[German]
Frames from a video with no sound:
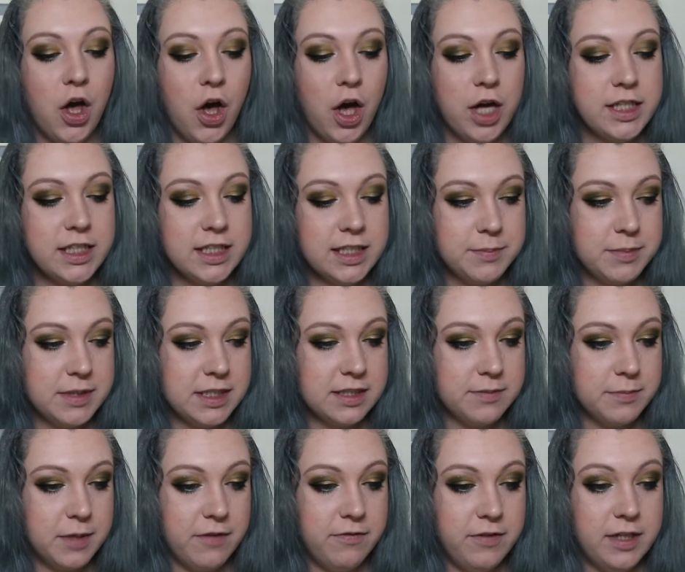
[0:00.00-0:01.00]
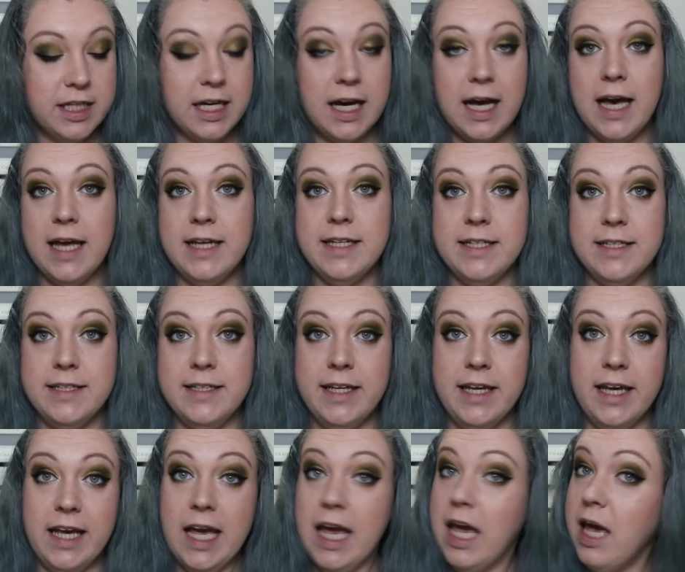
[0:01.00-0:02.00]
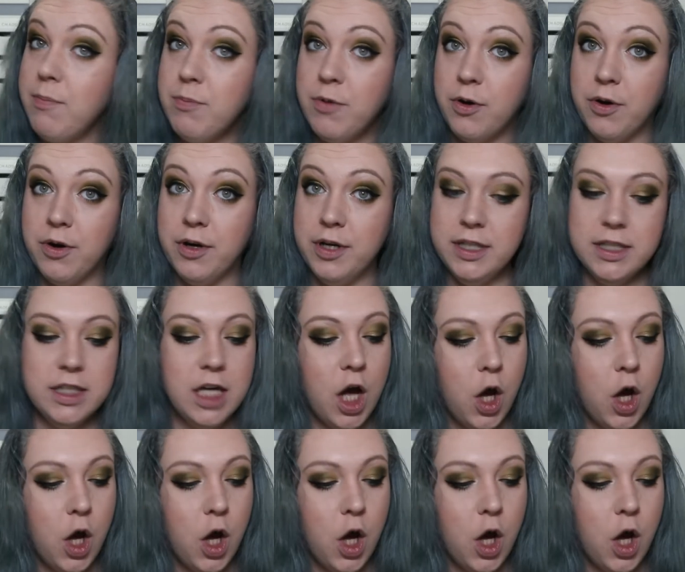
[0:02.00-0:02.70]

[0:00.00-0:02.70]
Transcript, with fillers: Heute gibt es mal wieder einen DM-Haul